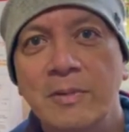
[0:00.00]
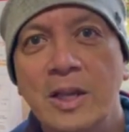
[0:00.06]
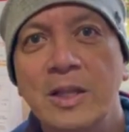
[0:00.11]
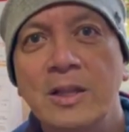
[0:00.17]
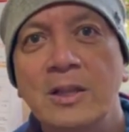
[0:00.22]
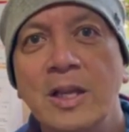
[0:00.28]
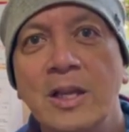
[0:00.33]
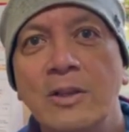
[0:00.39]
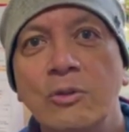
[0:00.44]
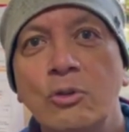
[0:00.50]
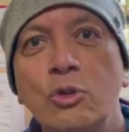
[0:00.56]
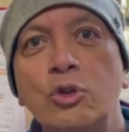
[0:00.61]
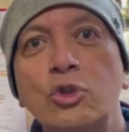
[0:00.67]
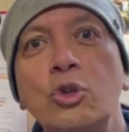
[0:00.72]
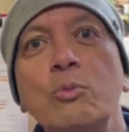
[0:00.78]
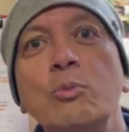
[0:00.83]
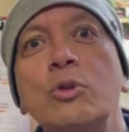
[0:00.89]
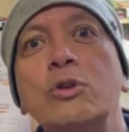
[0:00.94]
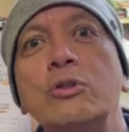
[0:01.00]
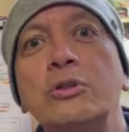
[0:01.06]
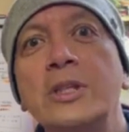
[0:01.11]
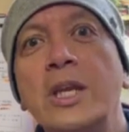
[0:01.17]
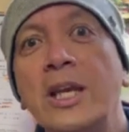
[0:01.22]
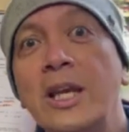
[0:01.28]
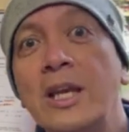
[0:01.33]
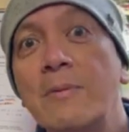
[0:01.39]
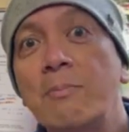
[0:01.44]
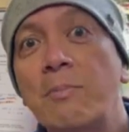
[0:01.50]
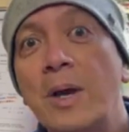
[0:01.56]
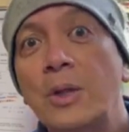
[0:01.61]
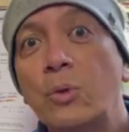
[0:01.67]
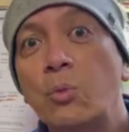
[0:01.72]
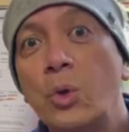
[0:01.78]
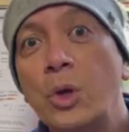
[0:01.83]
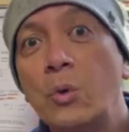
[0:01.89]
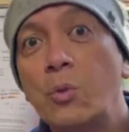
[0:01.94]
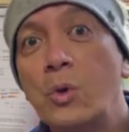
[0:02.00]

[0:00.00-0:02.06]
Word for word: And then gusto mo yung second pathway,